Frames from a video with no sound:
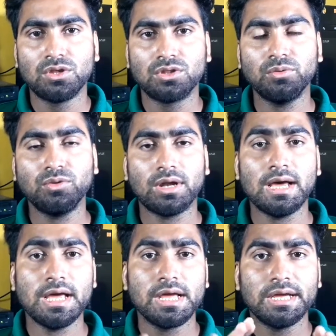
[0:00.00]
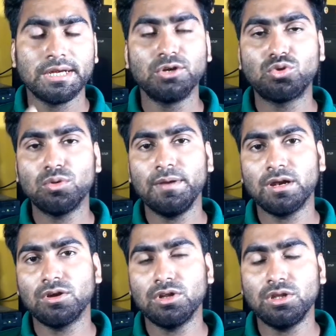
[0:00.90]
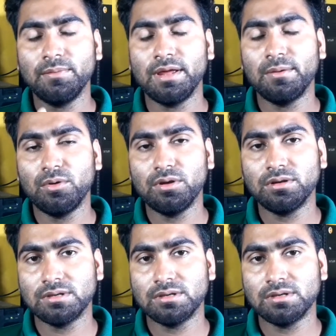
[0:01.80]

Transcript: তো বন্ধুরা ইউটিউব অ্যালগোরিদম এমন